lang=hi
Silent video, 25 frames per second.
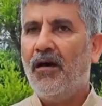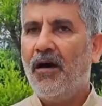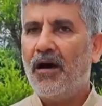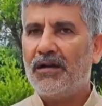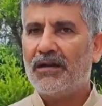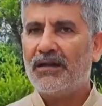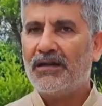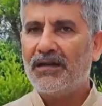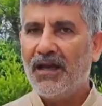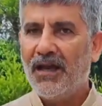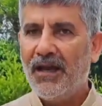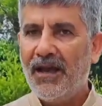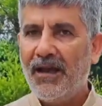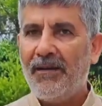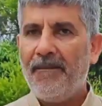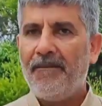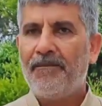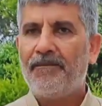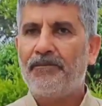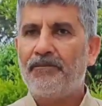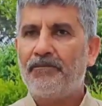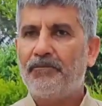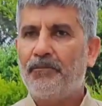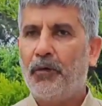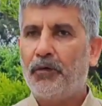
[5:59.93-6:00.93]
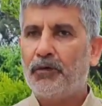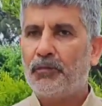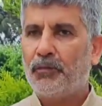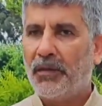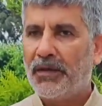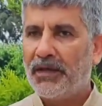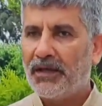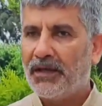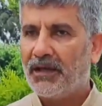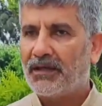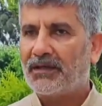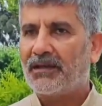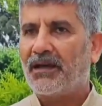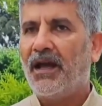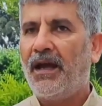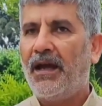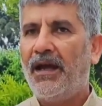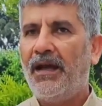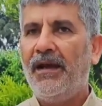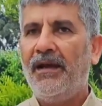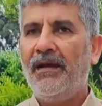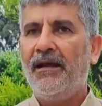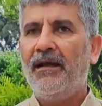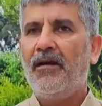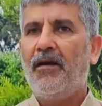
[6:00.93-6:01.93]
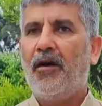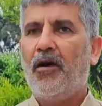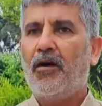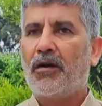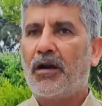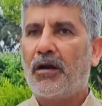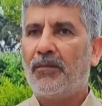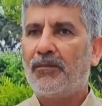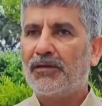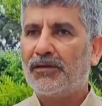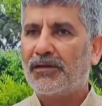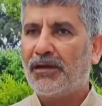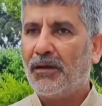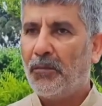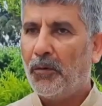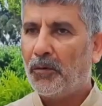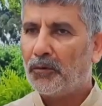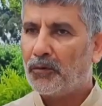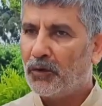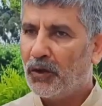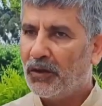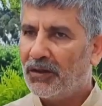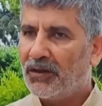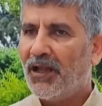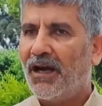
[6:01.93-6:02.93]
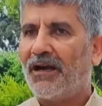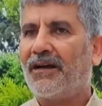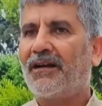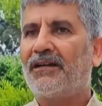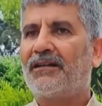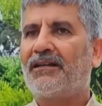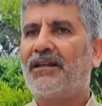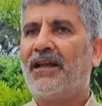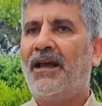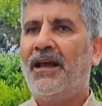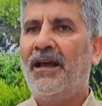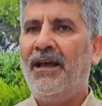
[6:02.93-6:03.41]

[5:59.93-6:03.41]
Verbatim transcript: और ये बहुत बड़ी घटना है और हम इसकी बहुत निंदा करते